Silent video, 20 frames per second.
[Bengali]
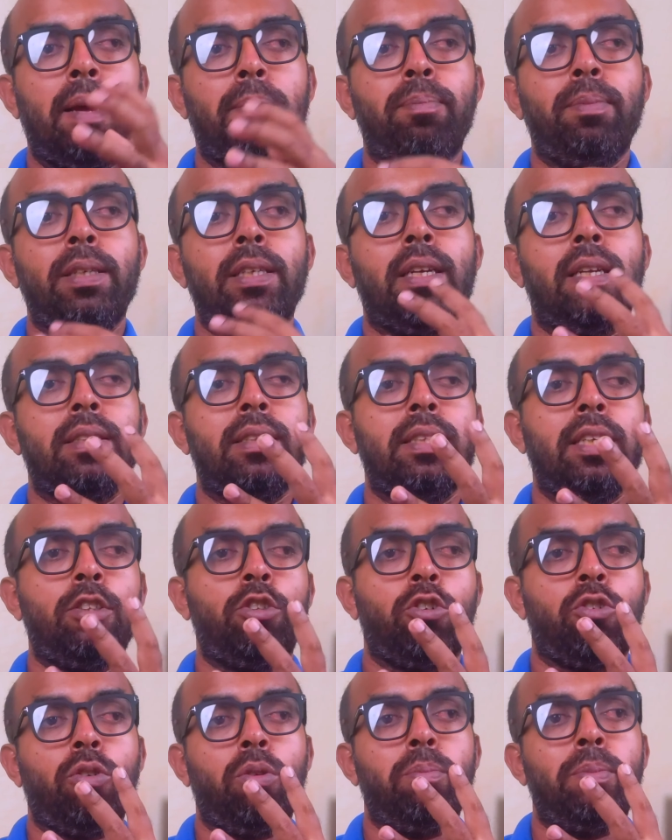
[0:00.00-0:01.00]
আপনারা যে
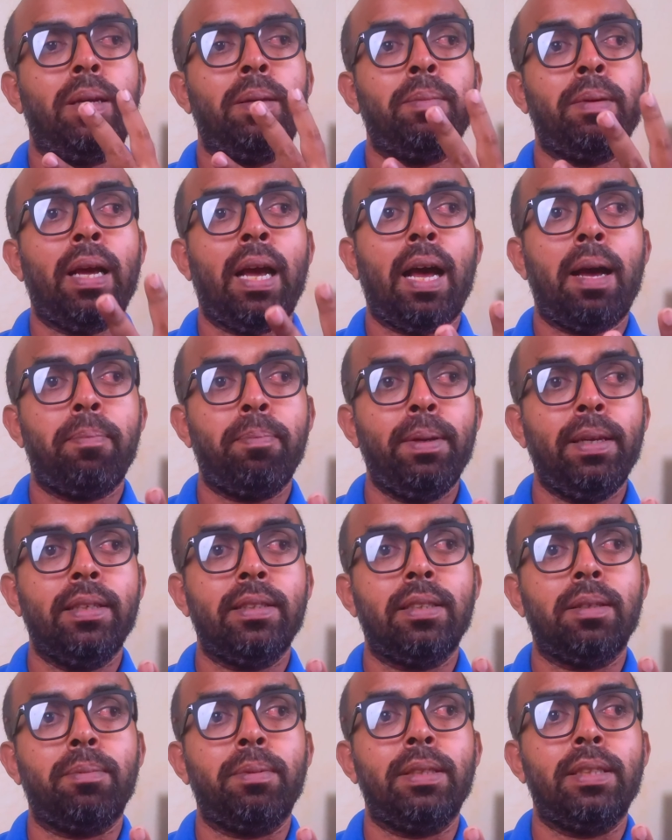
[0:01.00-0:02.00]
সকল ব্যায়ামে
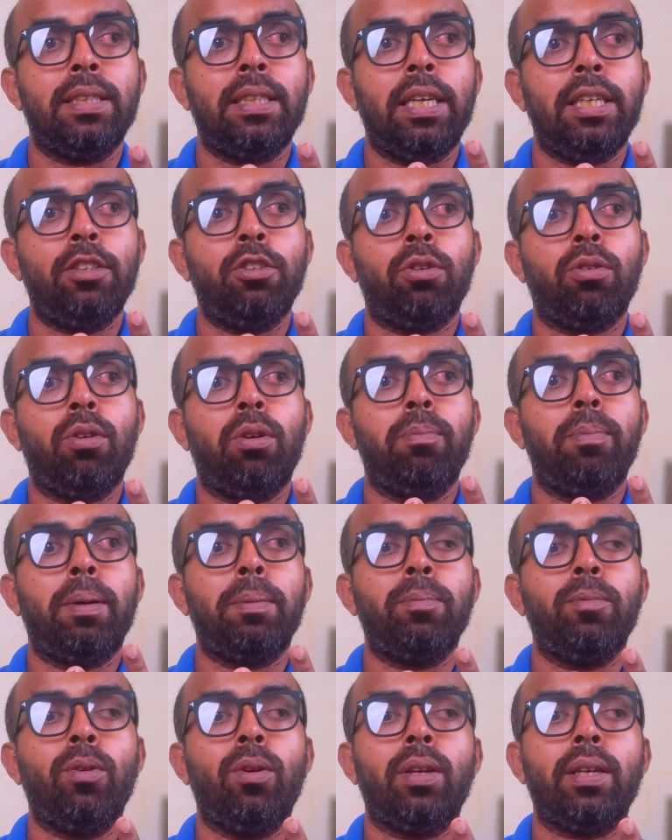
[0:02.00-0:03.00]
হাঁপিয়ে যাবেন সেই সকল
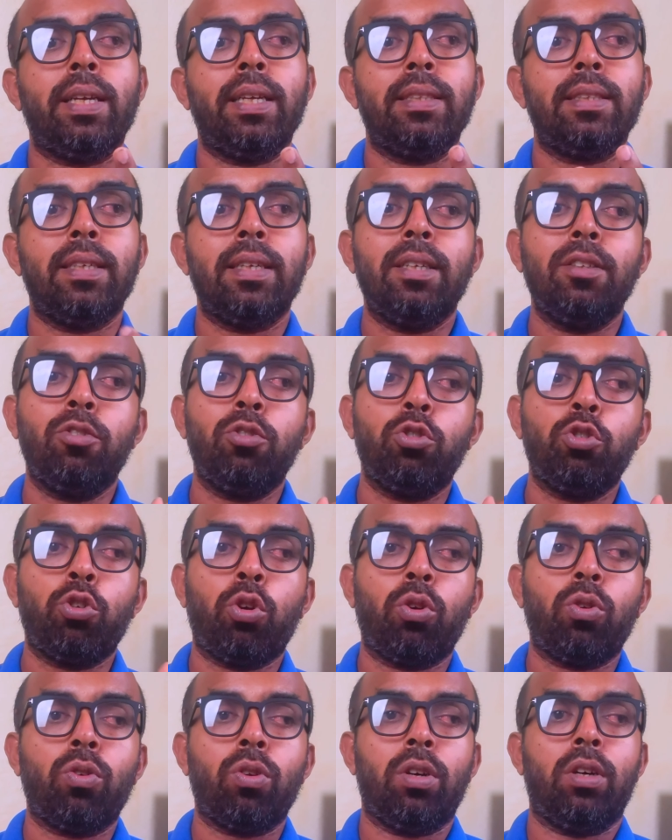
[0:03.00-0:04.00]
ব্যায়ামগুলোর ক্ষেত্রে কিন্তু
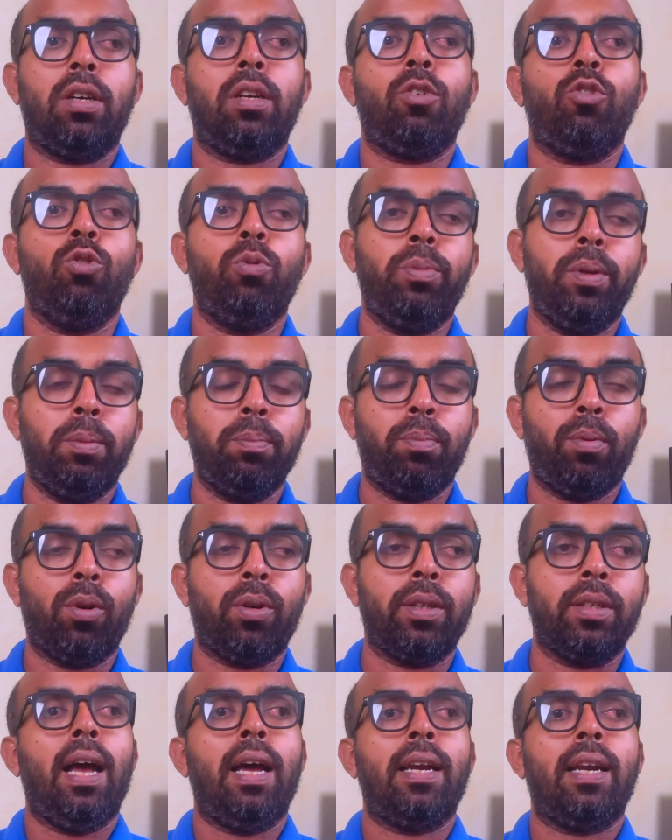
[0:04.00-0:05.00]
শর্করাটা খুব
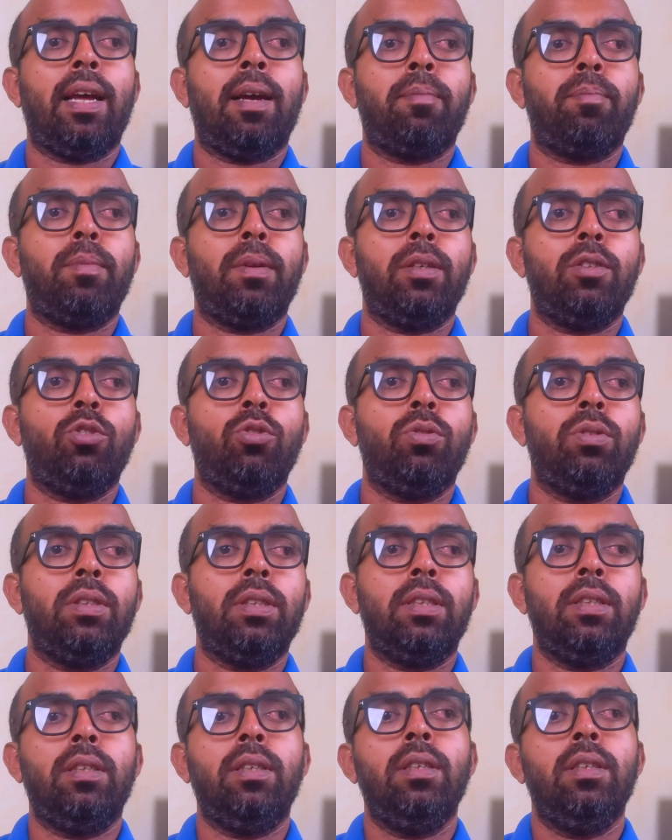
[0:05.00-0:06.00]
ইম্পর্টেন্ট আর আপনার
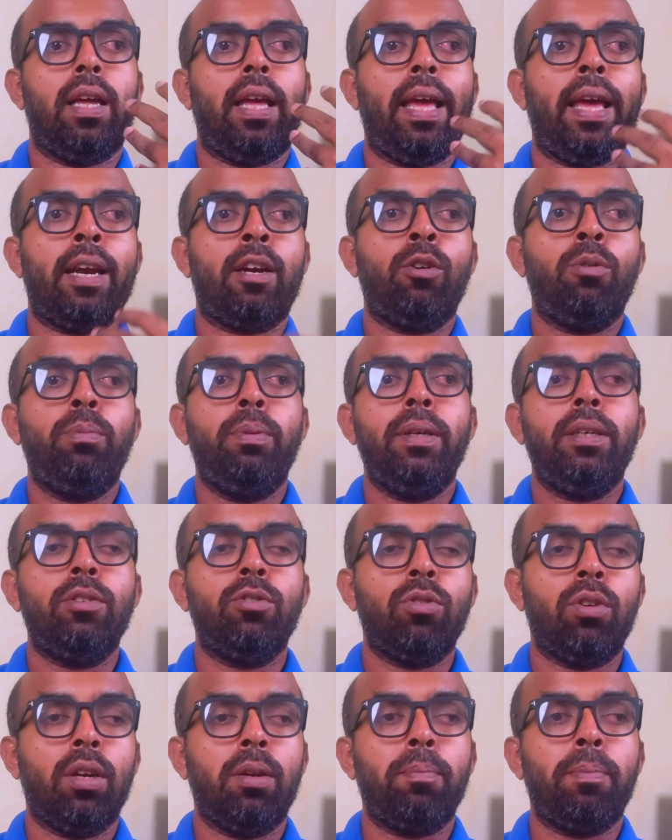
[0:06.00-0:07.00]
যদি অ্যারোবিক
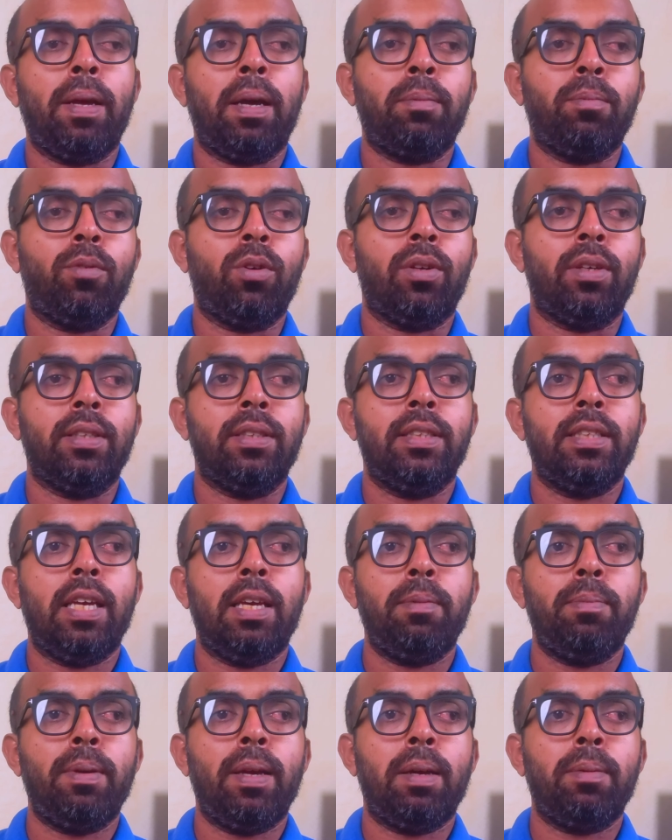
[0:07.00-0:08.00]
জোনে ব্যায়াম করেন
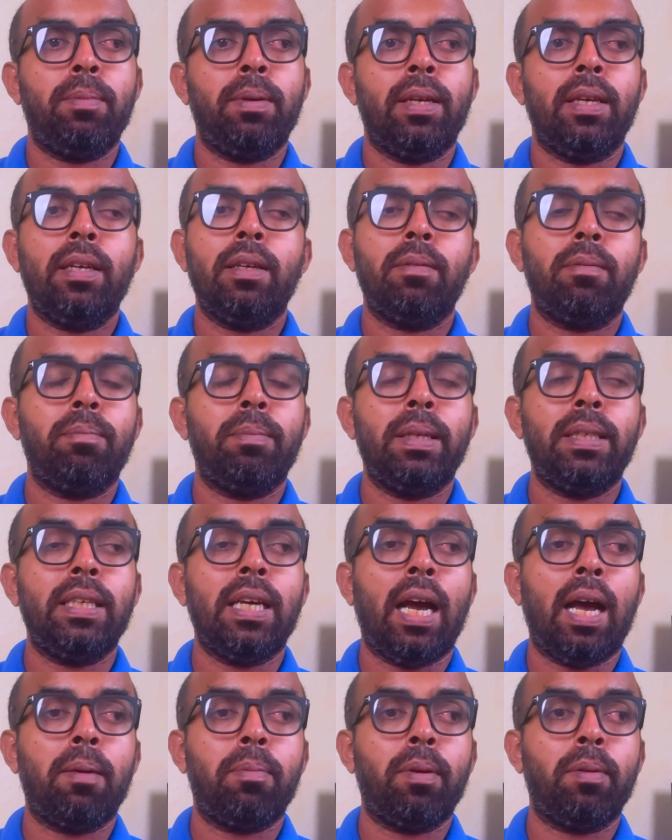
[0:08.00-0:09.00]
যে ব্যায়ামে
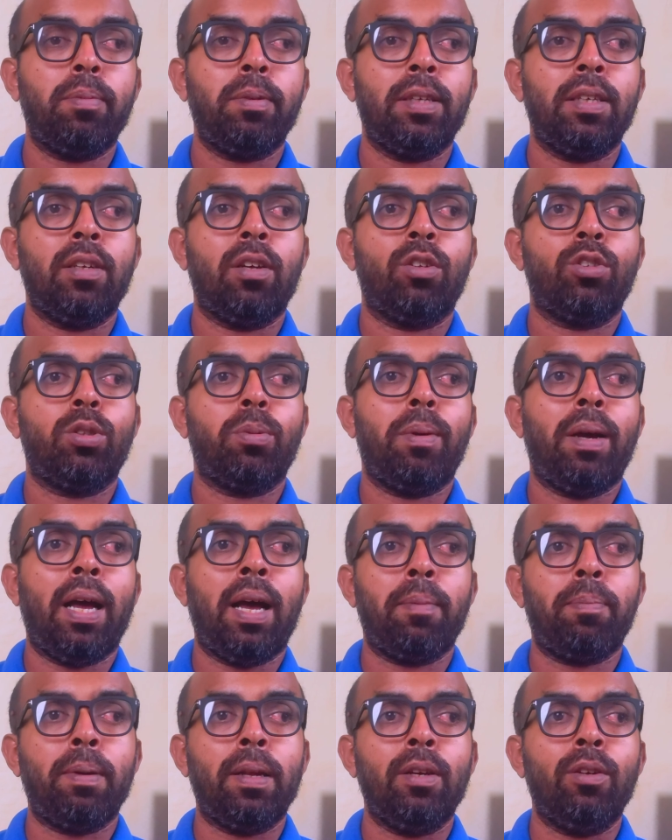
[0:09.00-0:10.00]
বেশি হাঁপাবেন না অথবা
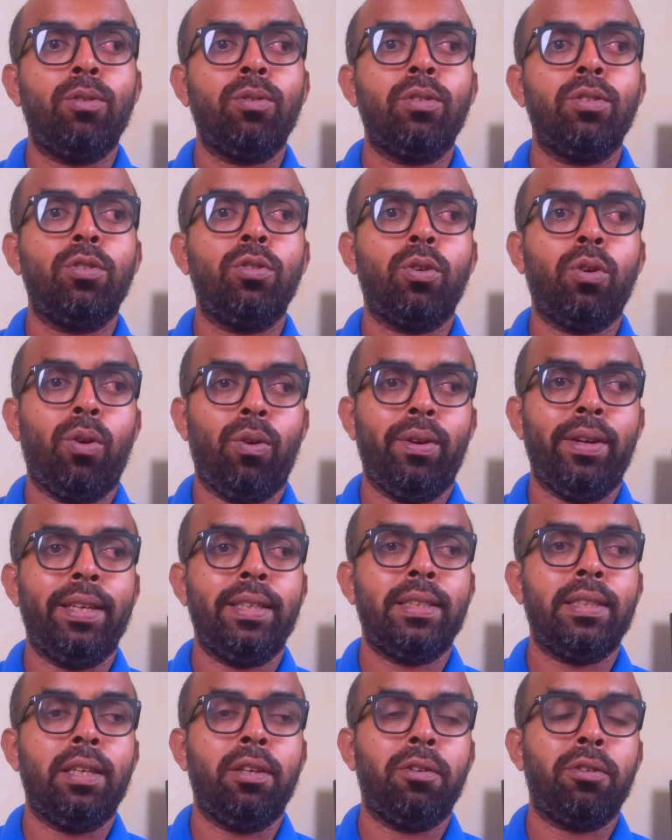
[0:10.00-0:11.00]
হাঁপালেও কিছুক্ষণ
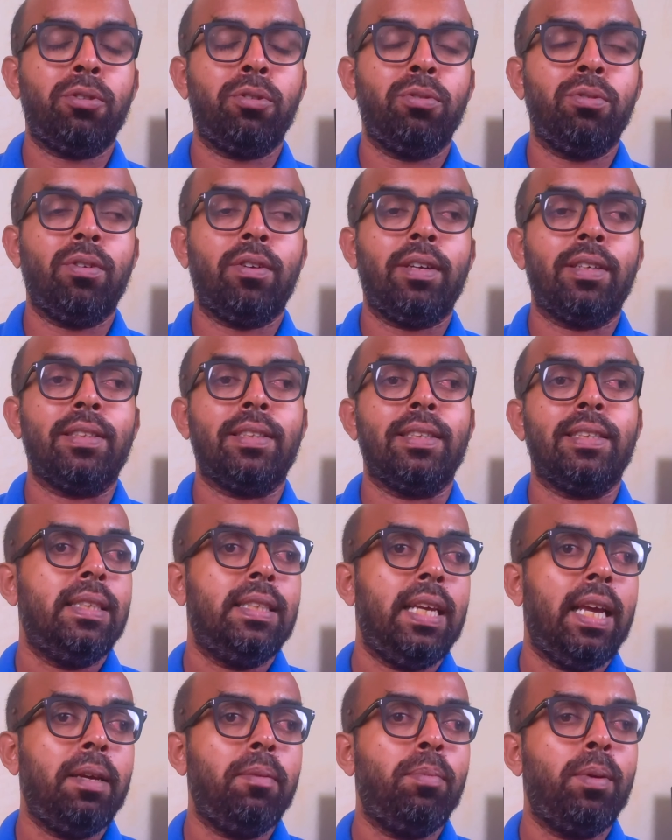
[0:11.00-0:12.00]
রেস্ট নেওয়ার সুযোগ আছে
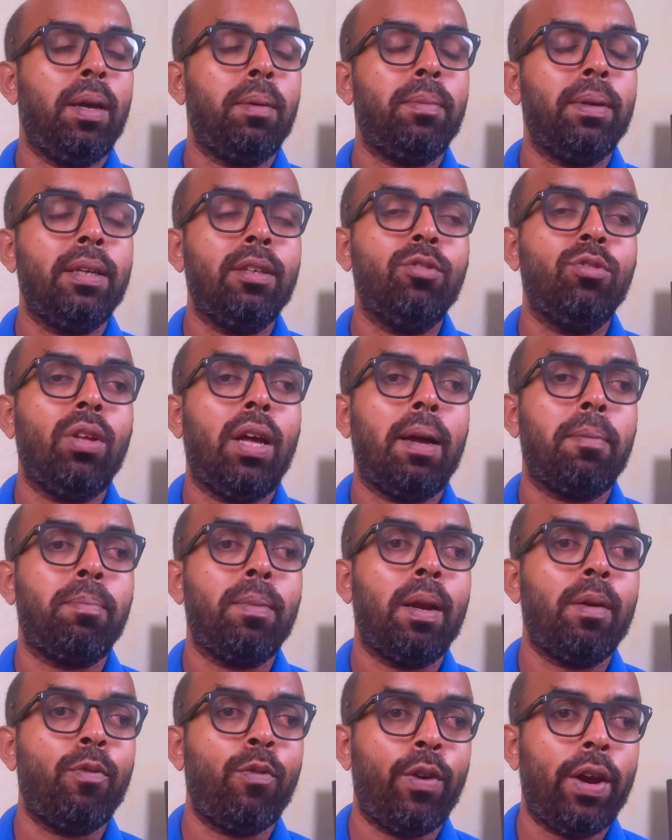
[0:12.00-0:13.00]
সেই ব্যায়ামে কিন্তু
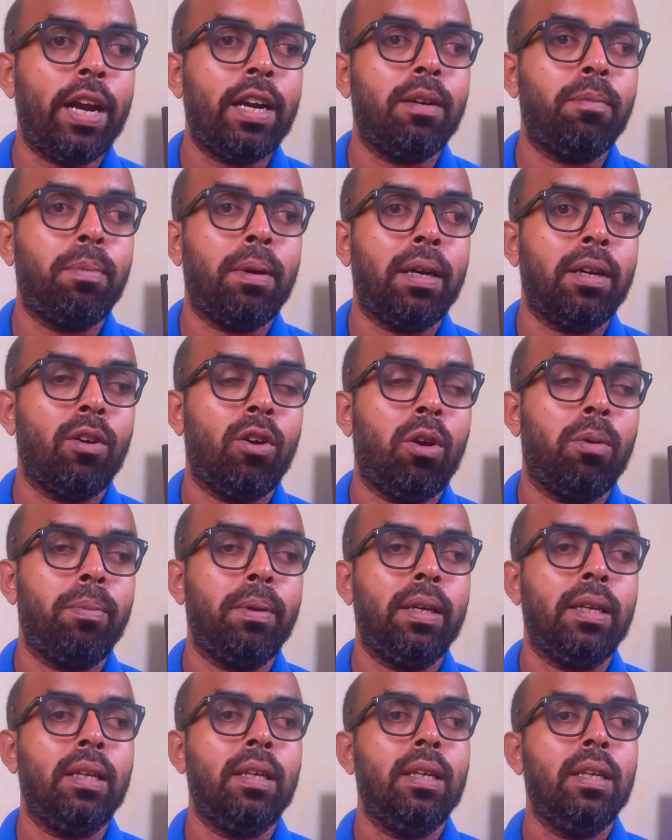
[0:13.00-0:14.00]
আপনার ফ্যাট বার্ন
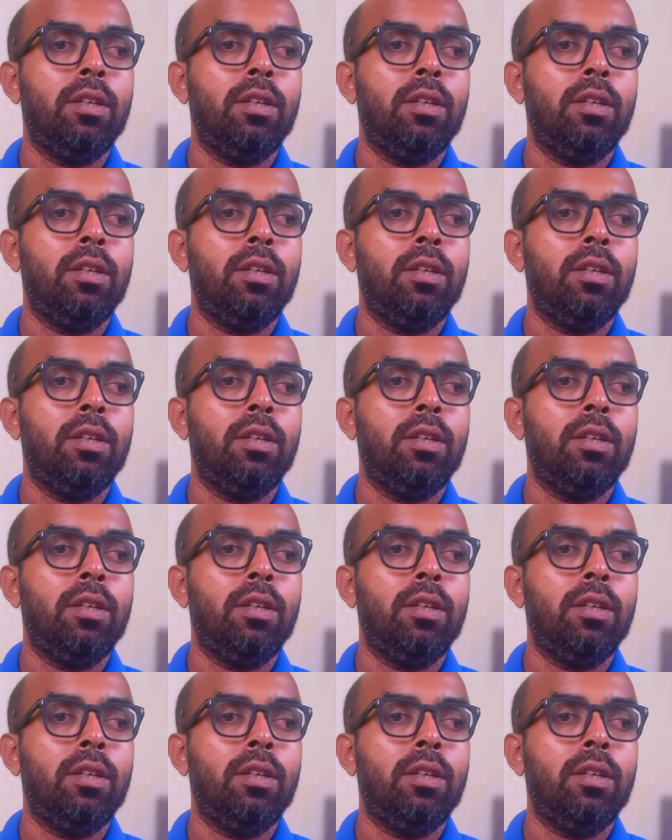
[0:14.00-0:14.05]
হবে